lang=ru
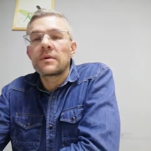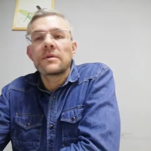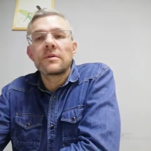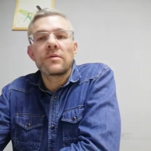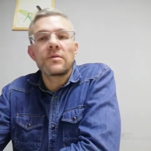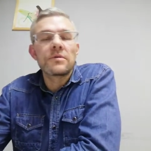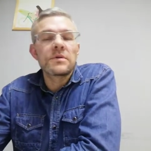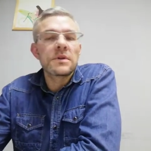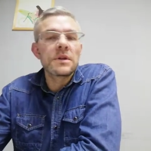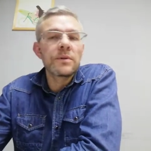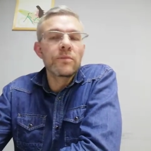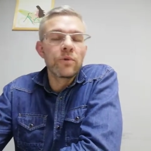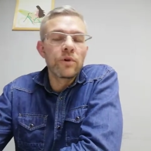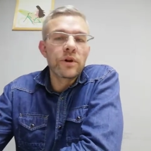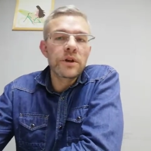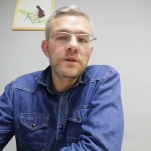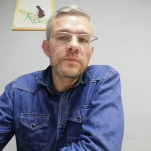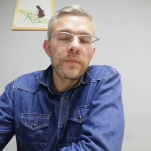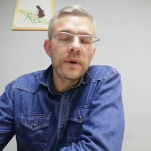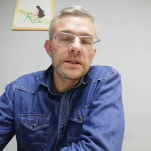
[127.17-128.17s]
То есть ты мой
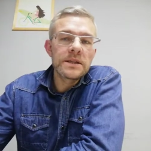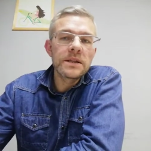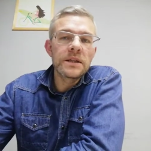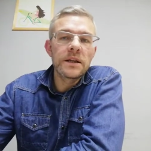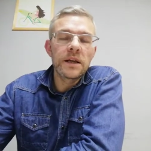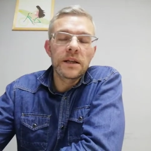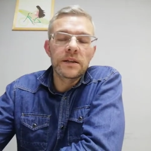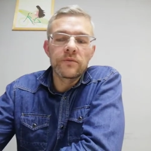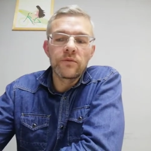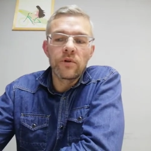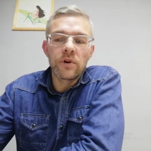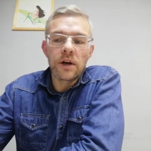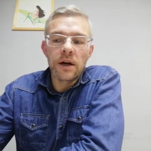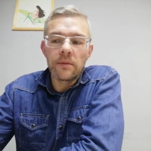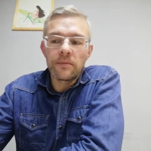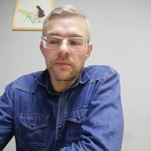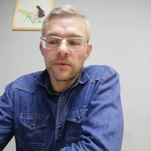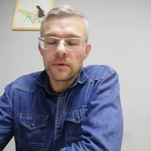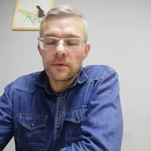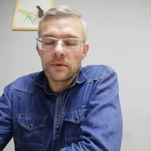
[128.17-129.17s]
господин, я твой
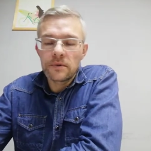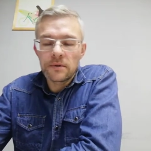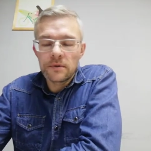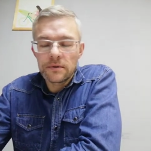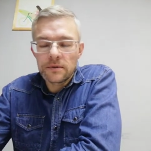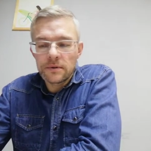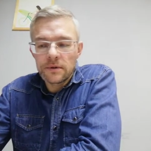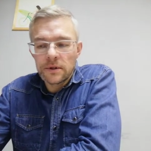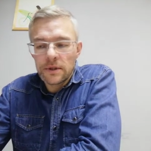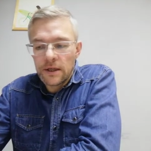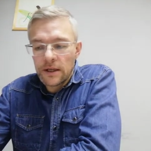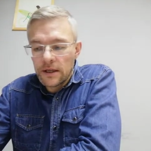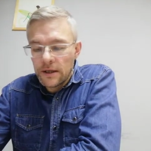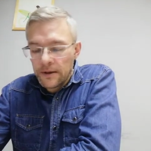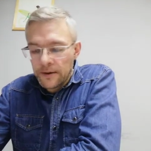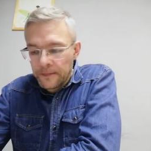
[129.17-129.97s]
раб. Да?